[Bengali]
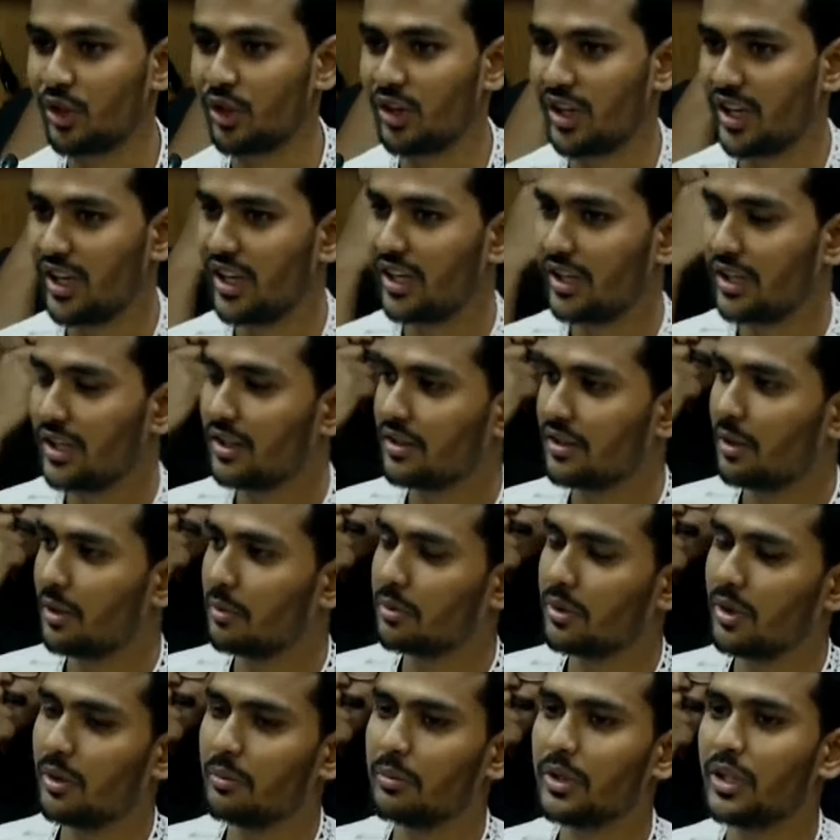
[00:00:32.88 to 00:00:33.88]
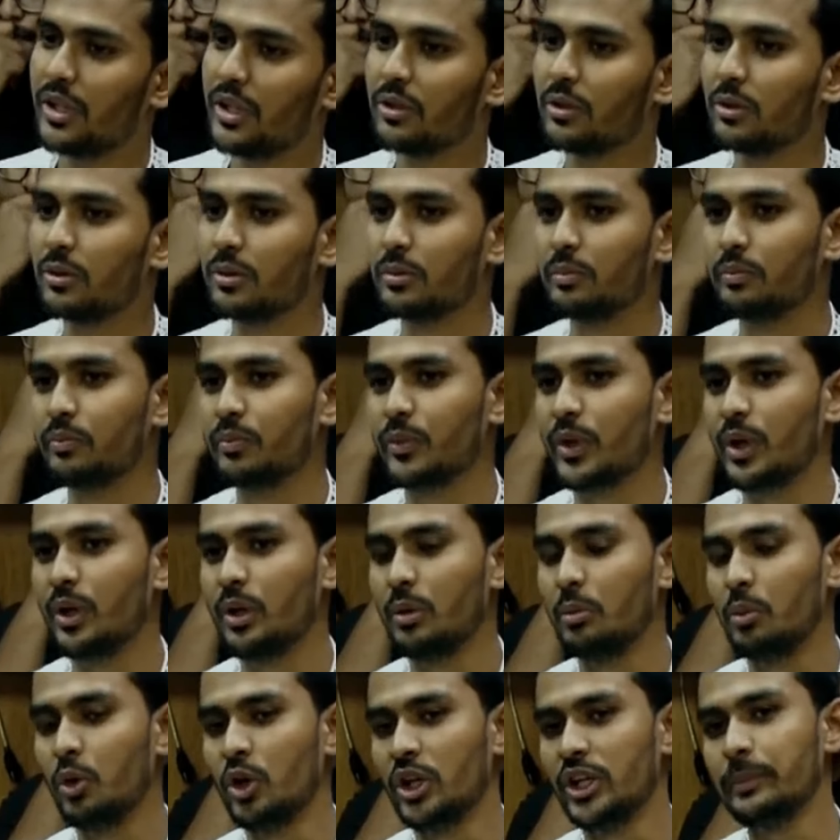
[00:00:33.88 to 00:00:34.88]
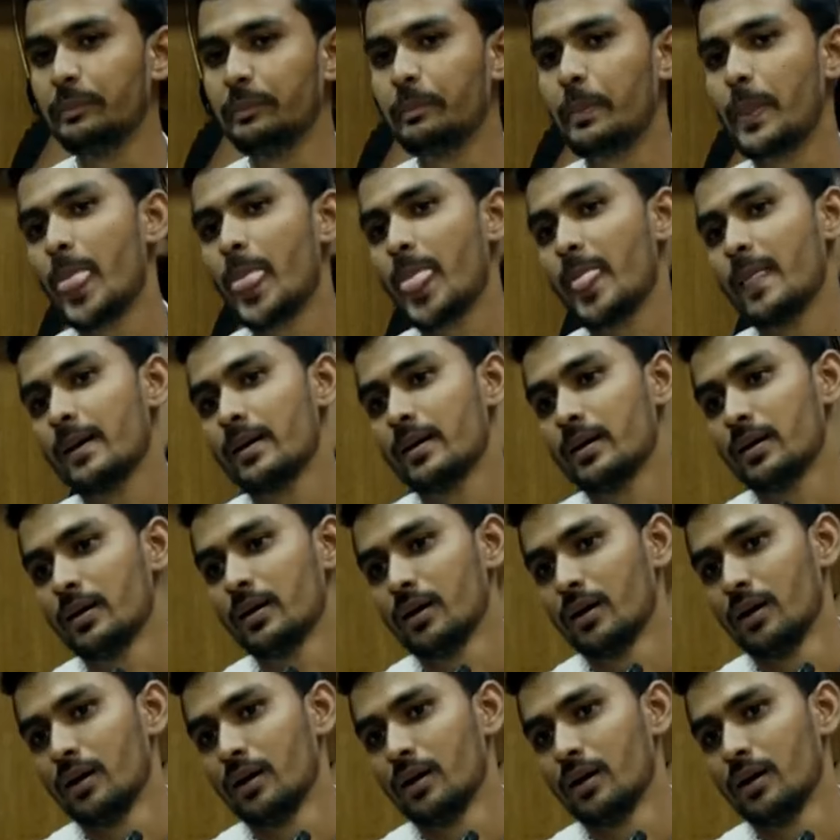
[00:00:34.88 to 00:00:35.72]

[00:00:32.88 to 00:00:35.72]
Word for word: দর্শক তারই বিস্তারিত দেখতে ভিডিও ভিডিওটি না টেনে শেষ পর্যন্তই